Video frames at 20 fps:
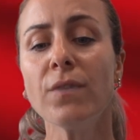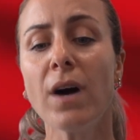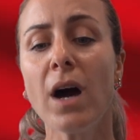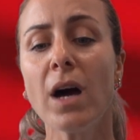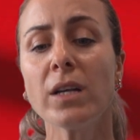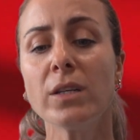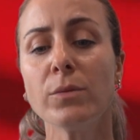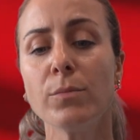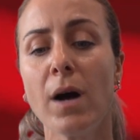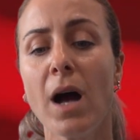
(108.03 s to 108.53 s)

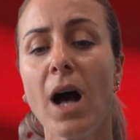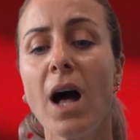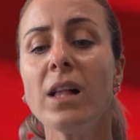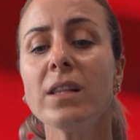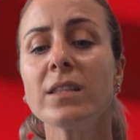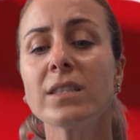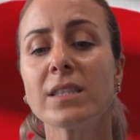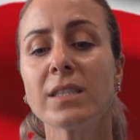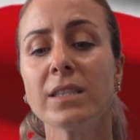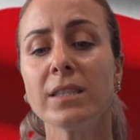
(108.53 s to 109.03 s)
varımı
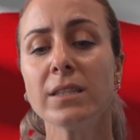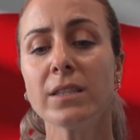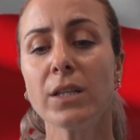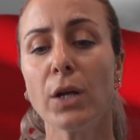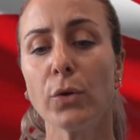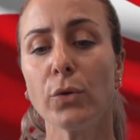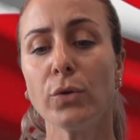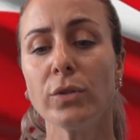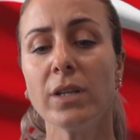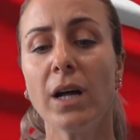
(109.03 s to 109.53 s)
alsın
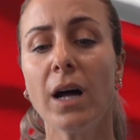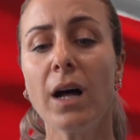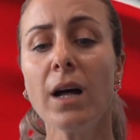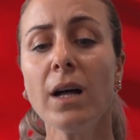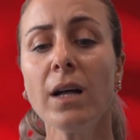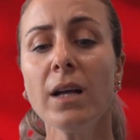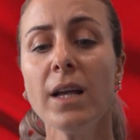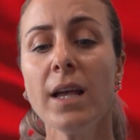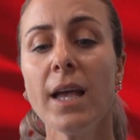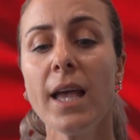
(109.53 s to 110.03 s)
da hüda.